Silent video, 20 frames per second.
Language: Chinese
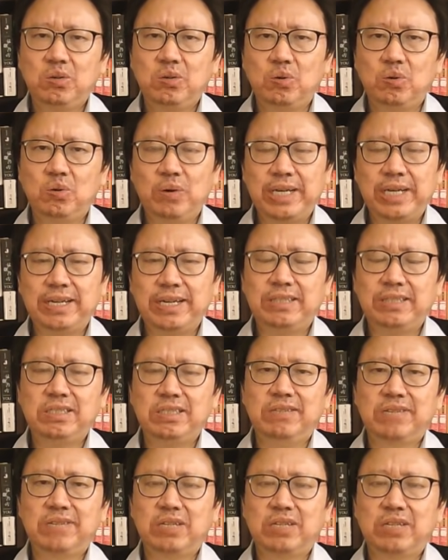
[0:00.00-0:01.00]
国外也很
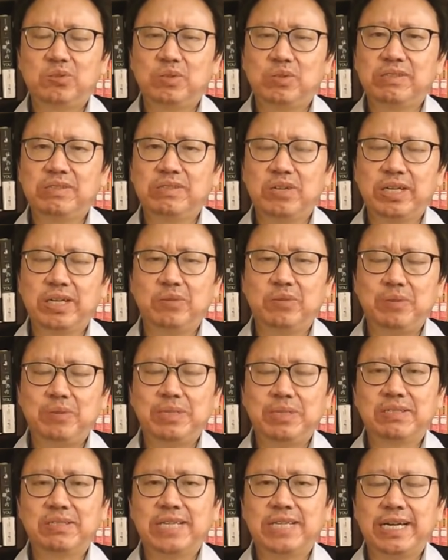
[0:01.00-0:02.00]
紧张，随时要跟
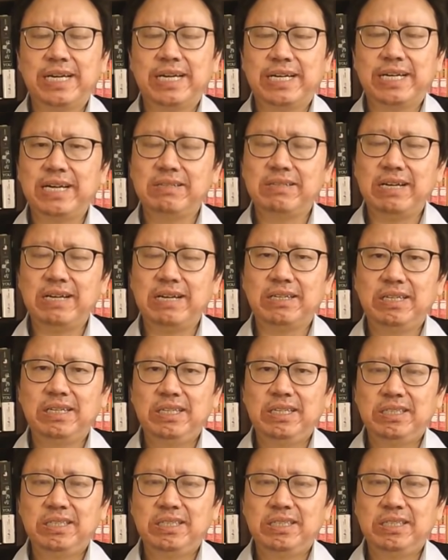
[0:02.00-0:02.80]
文明世界开战。